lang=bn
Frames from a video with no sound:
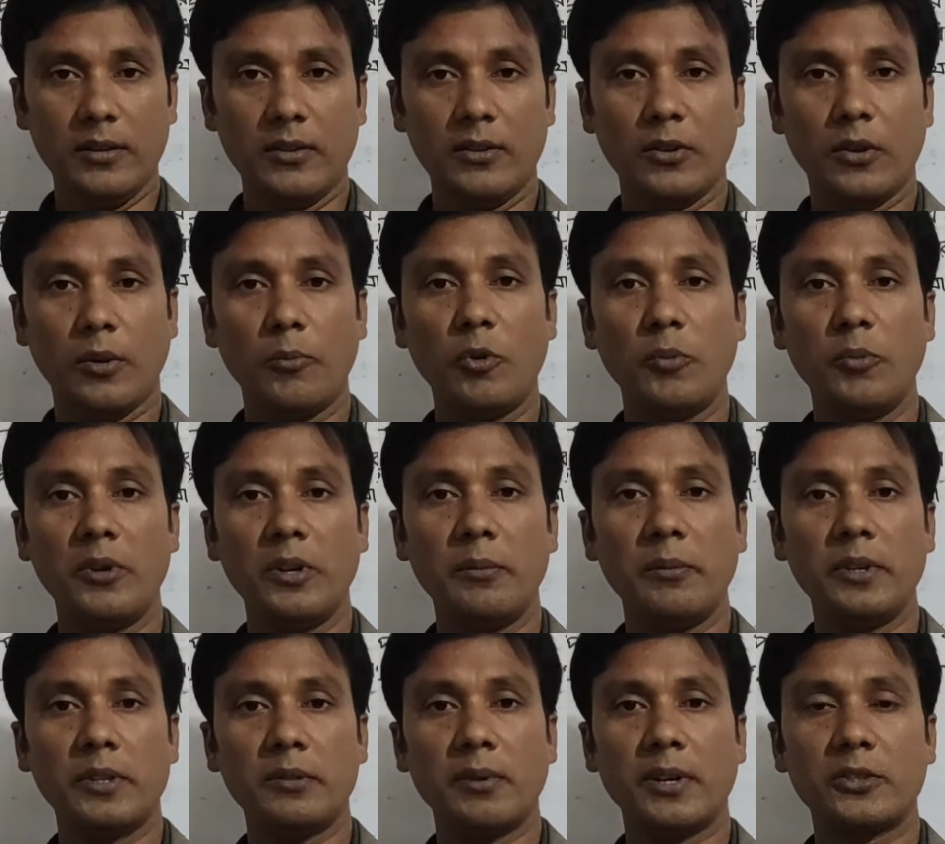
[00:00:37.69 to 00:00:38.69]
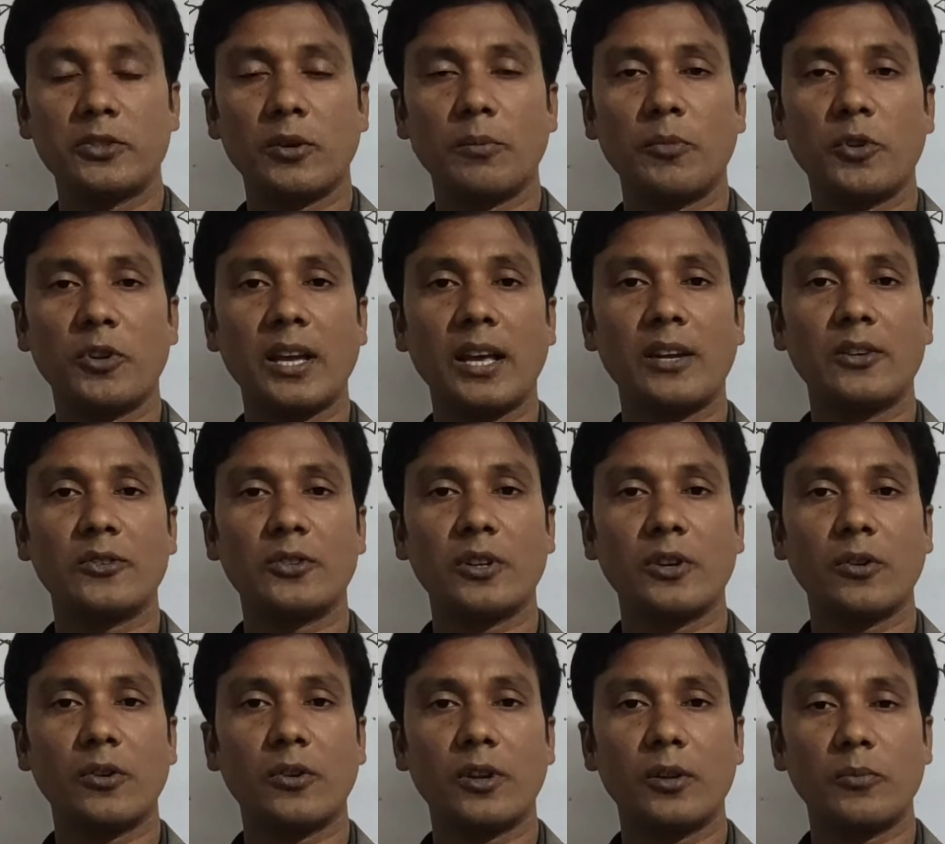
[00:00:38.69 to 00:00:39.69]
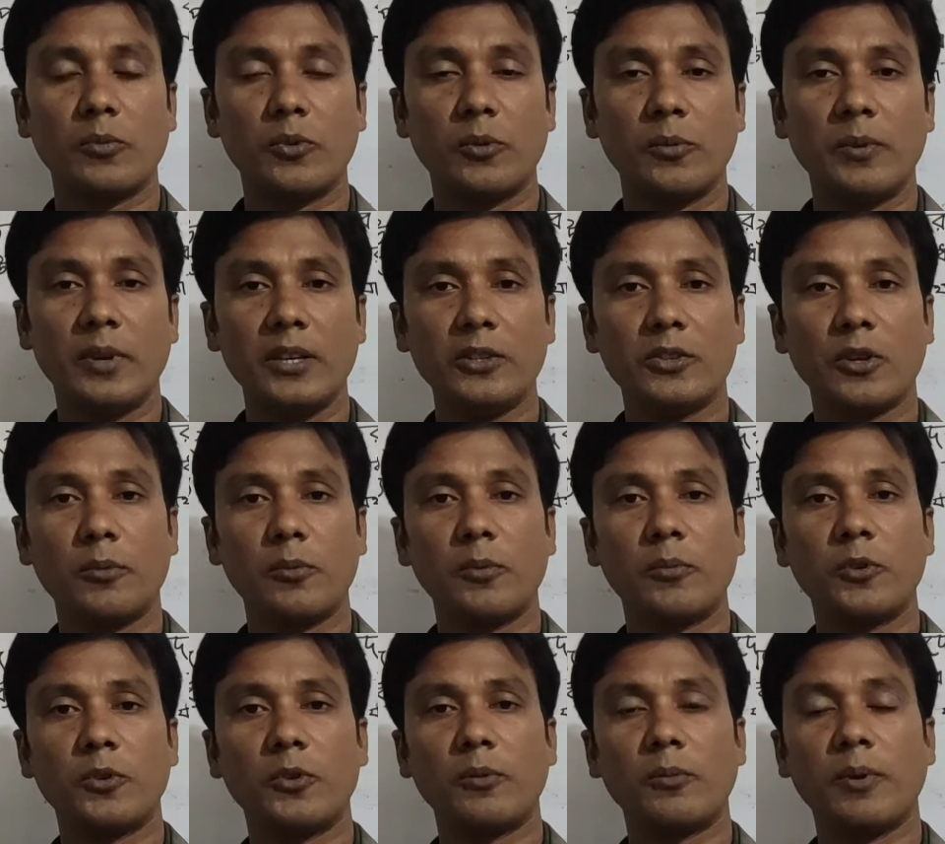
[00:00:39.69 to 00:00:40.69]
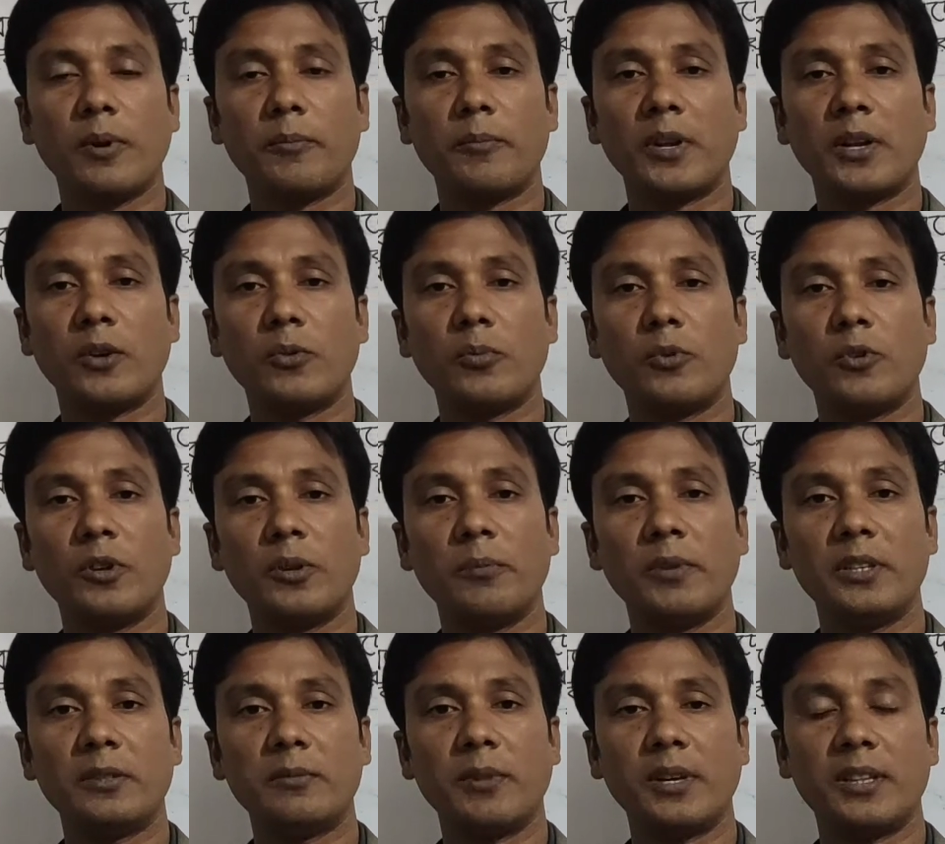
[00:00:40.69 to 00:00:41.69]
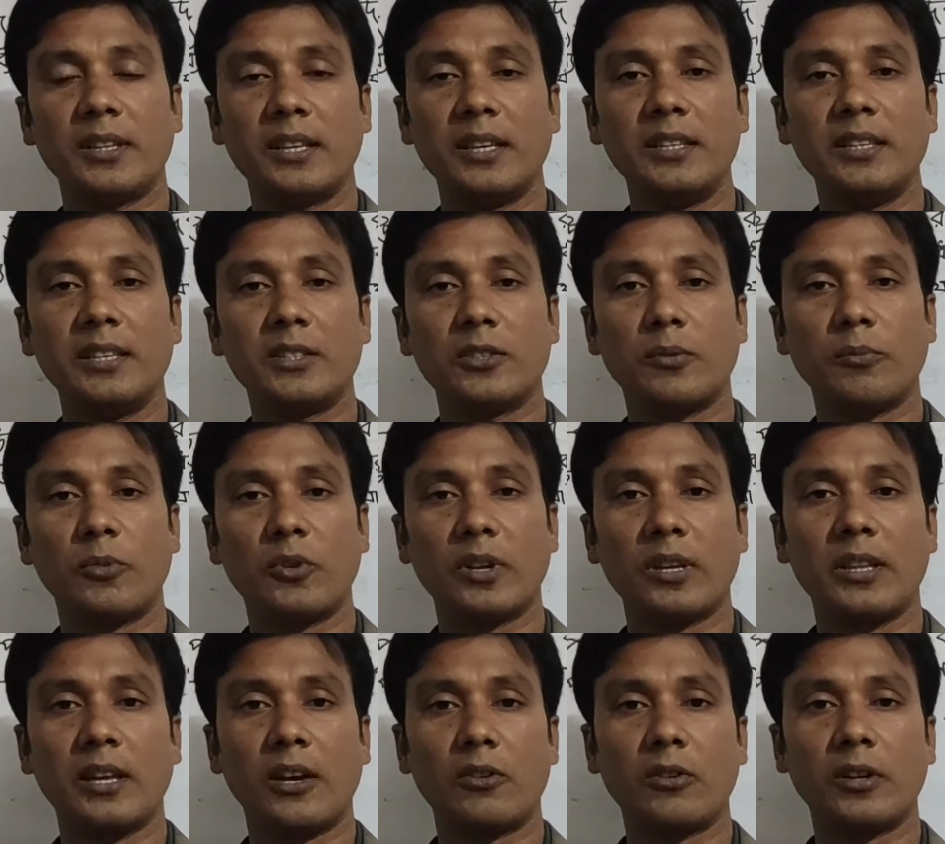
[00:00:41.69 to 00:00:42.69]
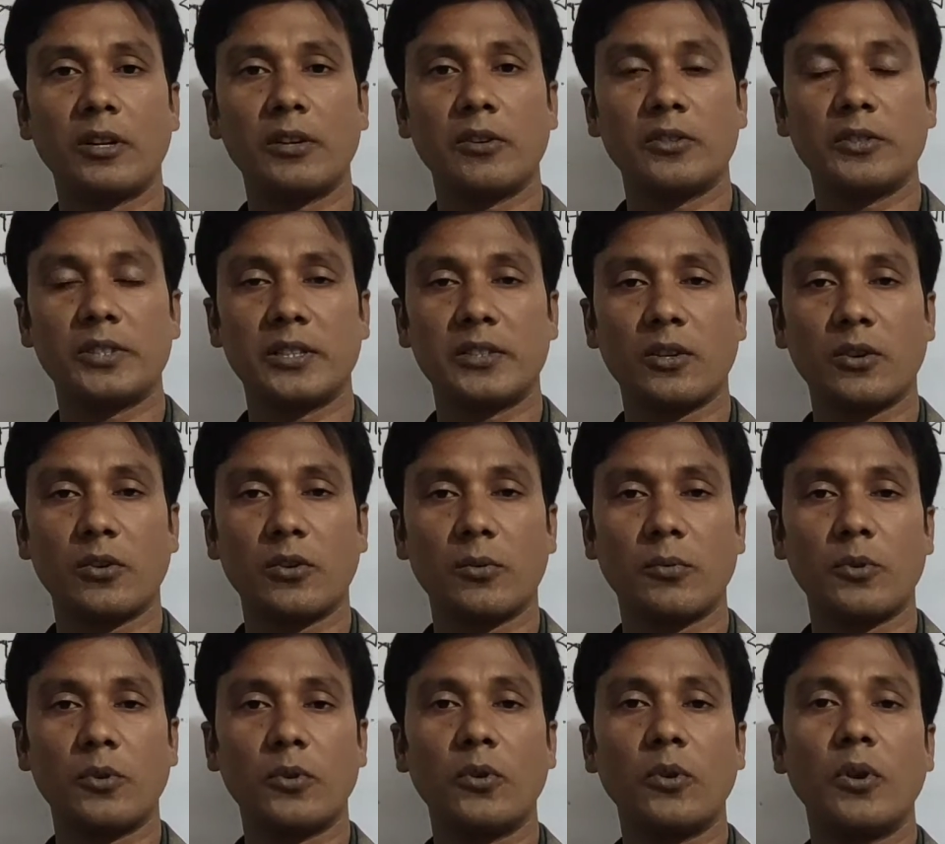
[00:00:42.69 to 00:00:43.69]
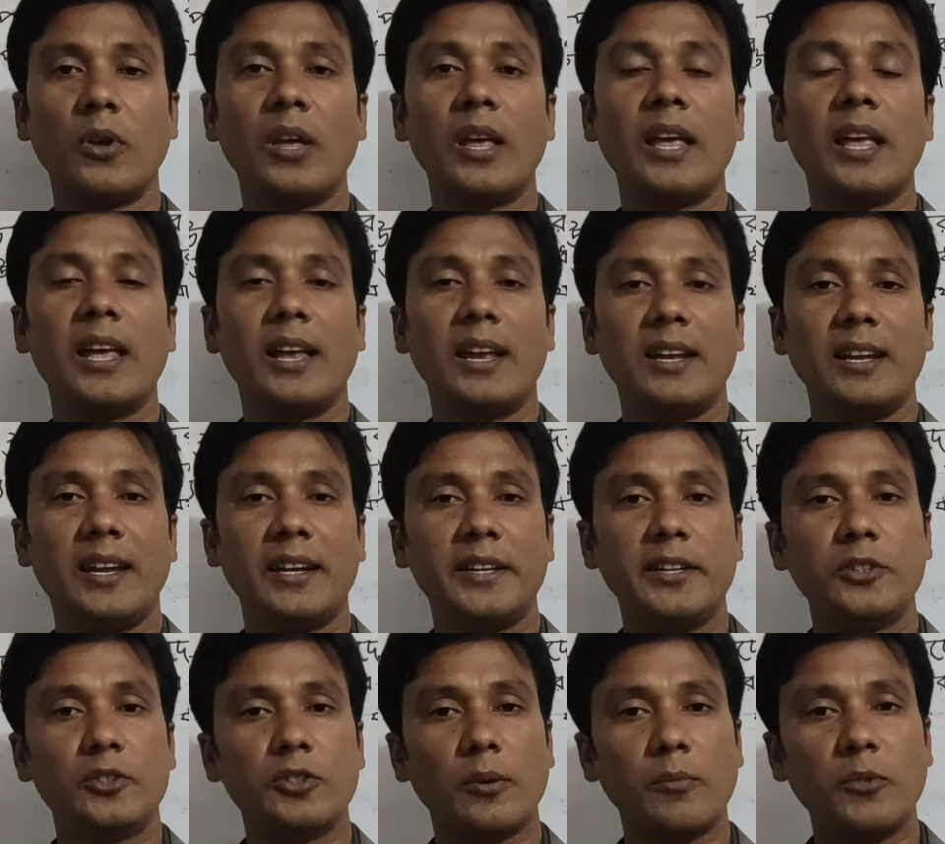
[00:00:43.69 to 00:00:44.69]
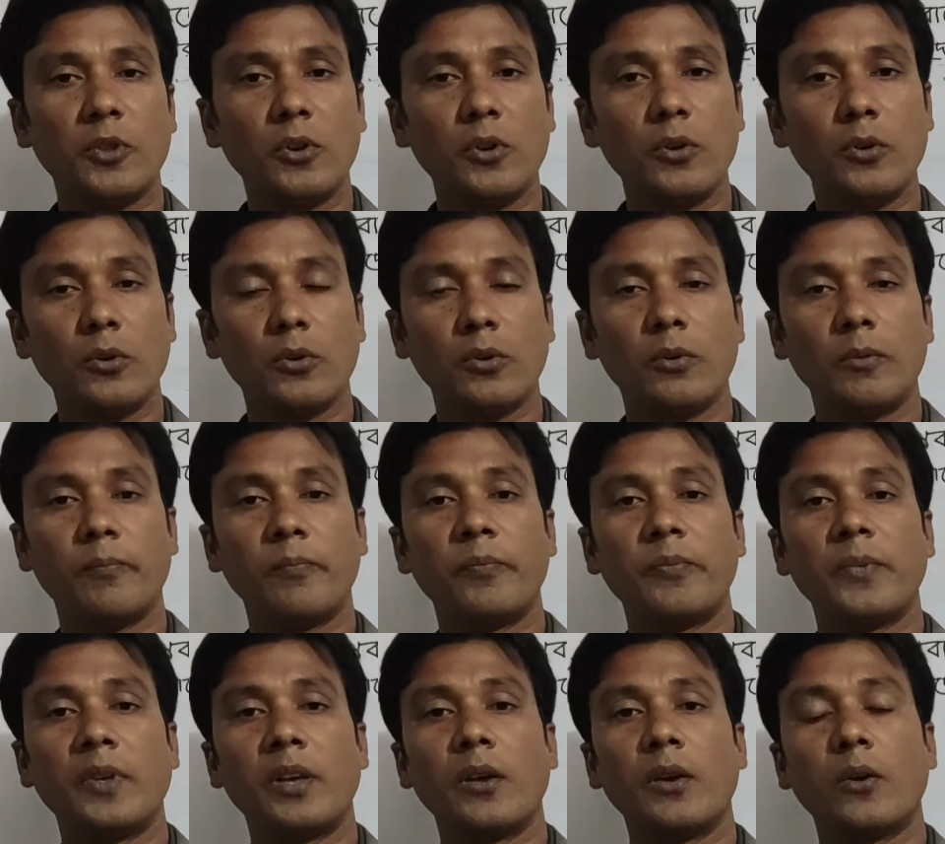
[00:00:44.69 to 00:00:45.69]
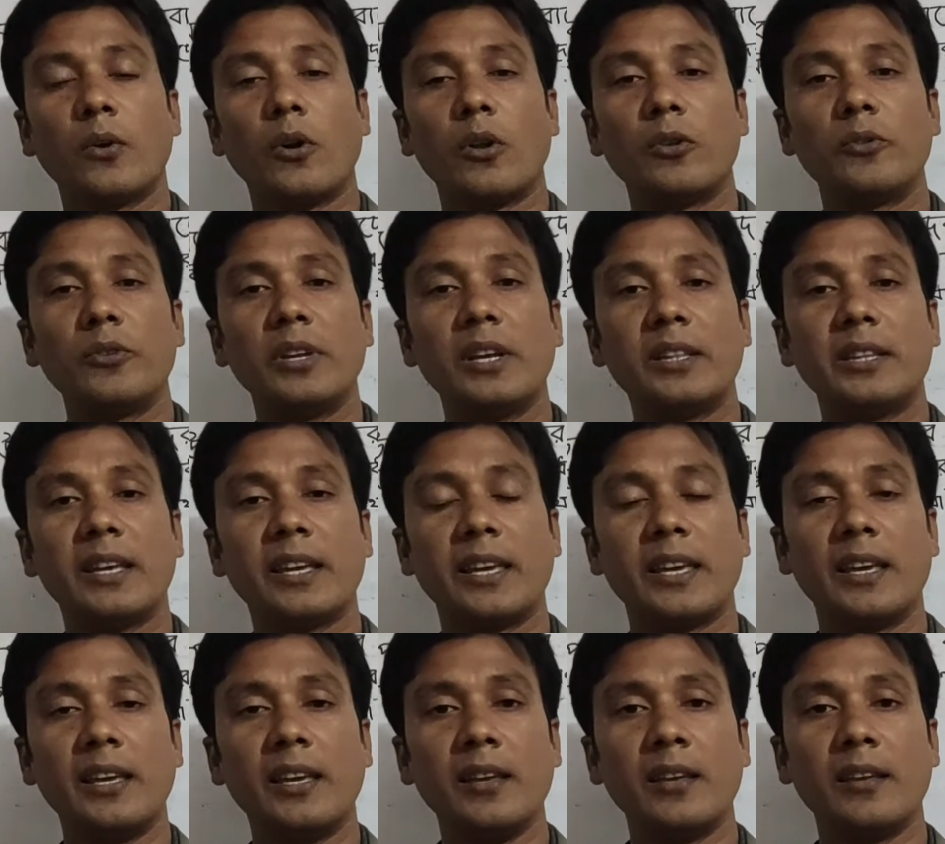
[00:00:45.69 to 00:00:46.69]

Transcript: নব্য উপনিবেশবাদ সম্পর্কে আলোচনা করার পূর্বে সর্বপ্রথম আমরা উপনিবেশবাদ কি সে সম্পর্কে ধারণা নেওয়ার চেষ্টা করব ল্যাটিন শব্দ কলোনিয়া থেকে